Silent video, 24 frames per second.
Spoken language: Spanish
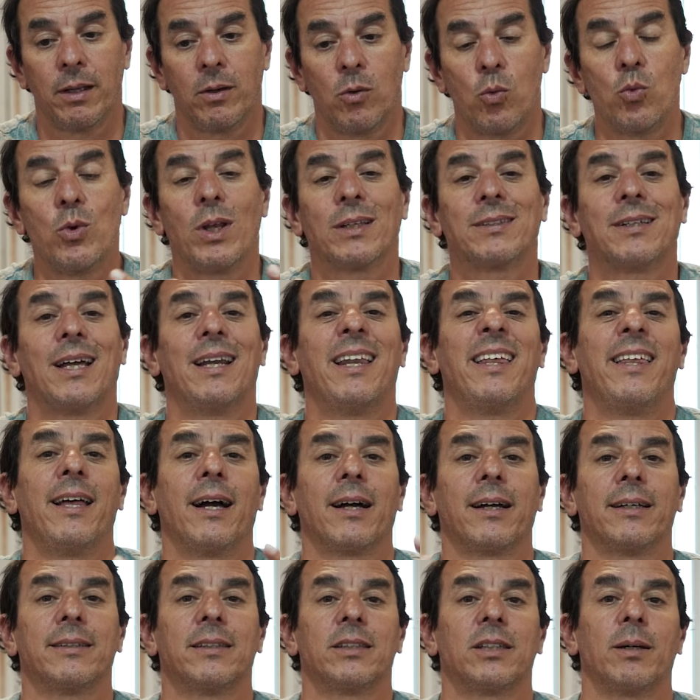una
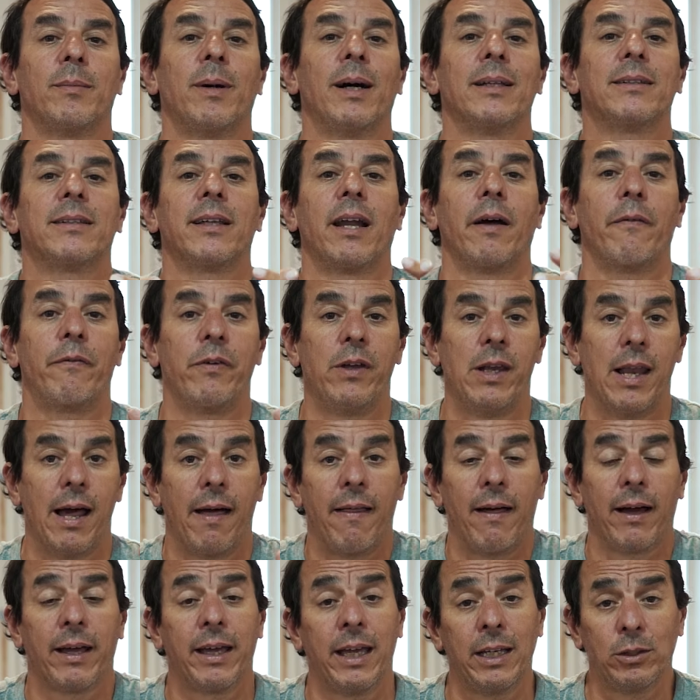salida que se llama
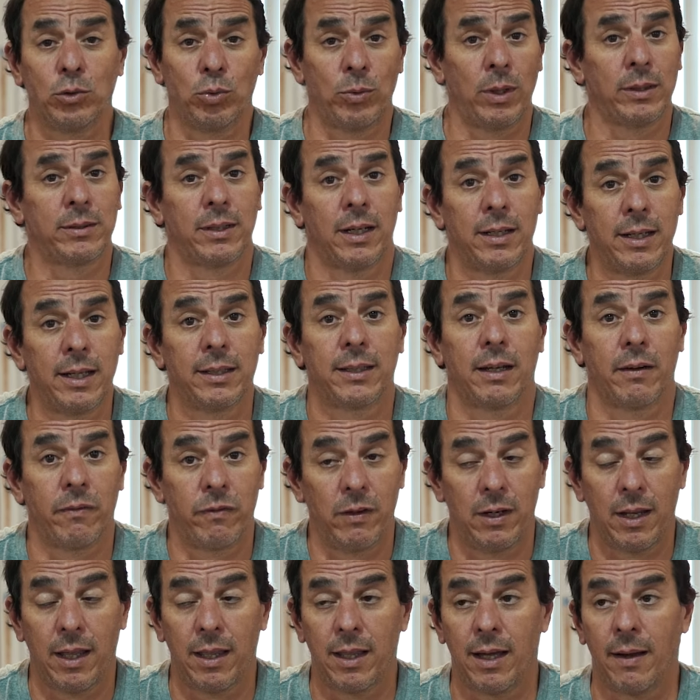trafilada. ¿Qué es una salida
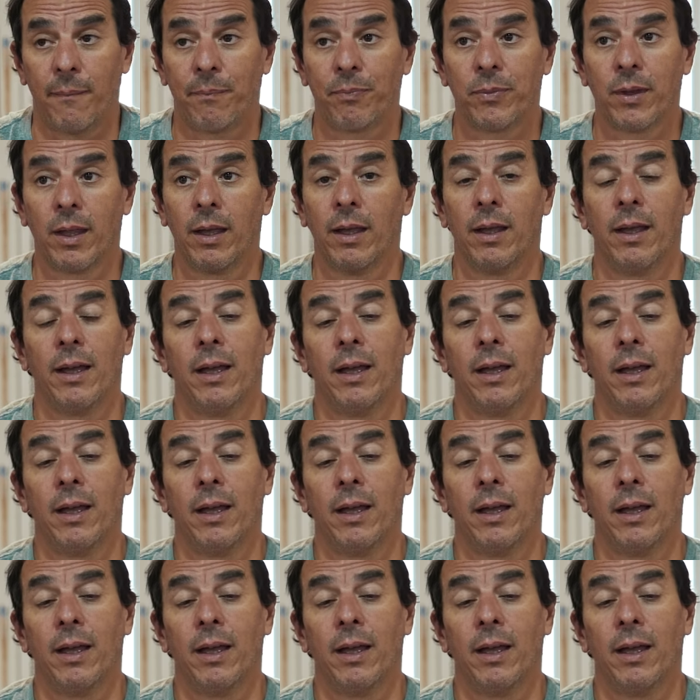trafilada?